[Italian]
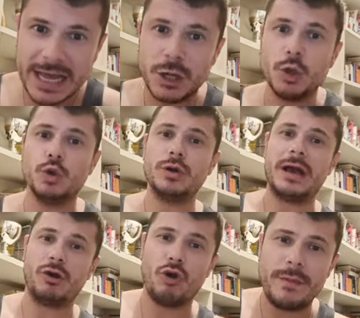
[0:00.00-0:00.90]

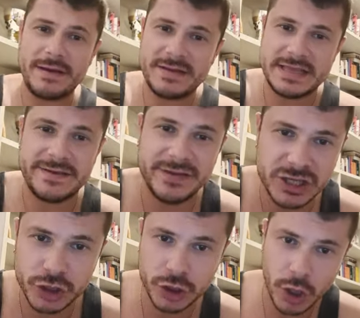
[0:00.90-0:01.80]
Allora, come avete
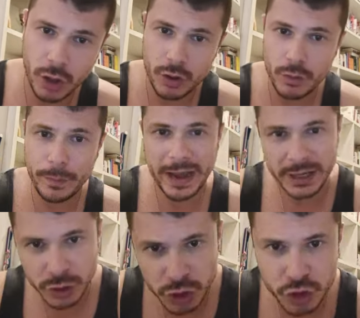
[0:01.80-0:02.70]
visto un
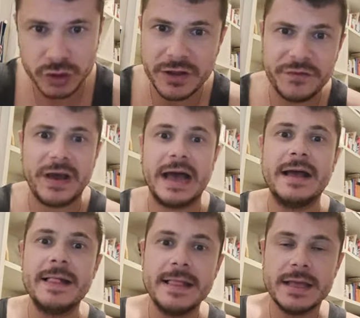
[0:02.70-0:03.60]
paio di giorni fa,